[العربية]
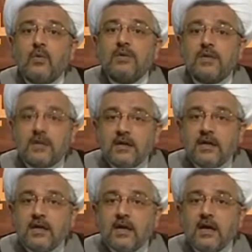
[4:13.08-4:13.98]

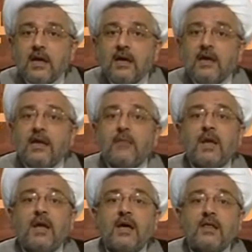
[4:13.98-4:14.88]
وسيدنا
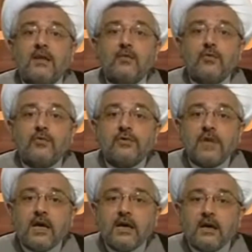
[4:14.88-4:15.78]
لمن هذا النور
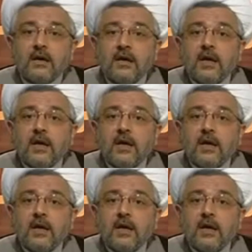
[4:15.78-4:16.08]
الزاهر